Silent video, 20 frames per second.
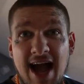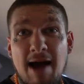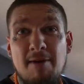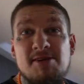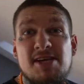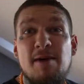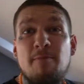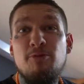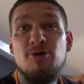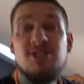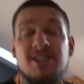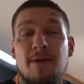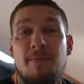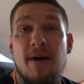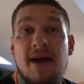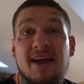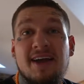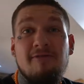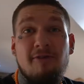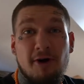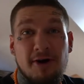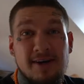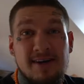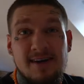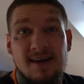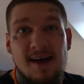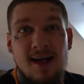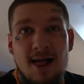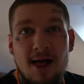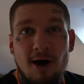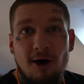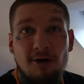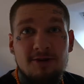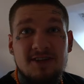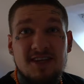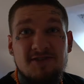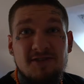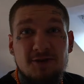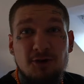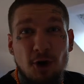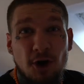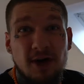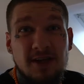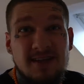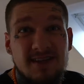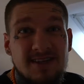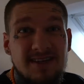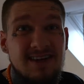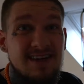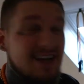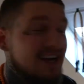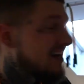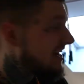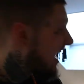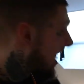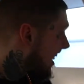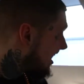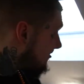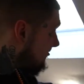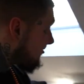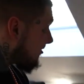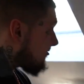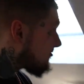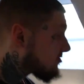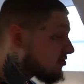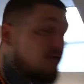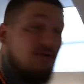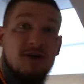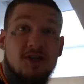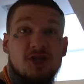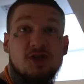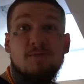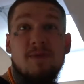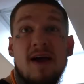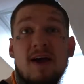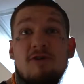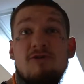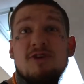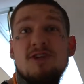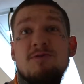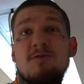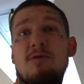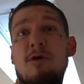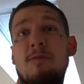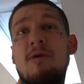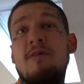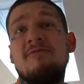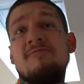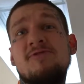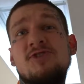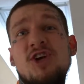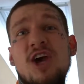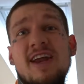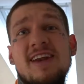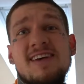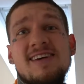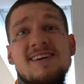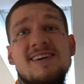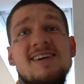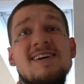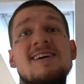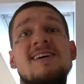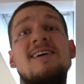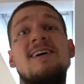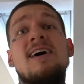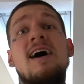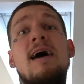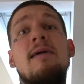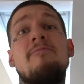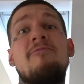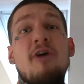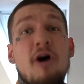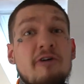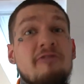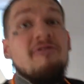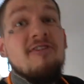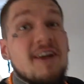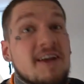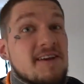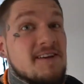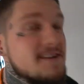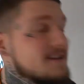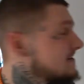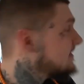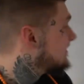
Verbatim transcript: Habe ich ein Booster Pack gewonnen und das wird heute live auf Twitch bei Chrissy Rob auf dem Channel ähm, veröffentlicht.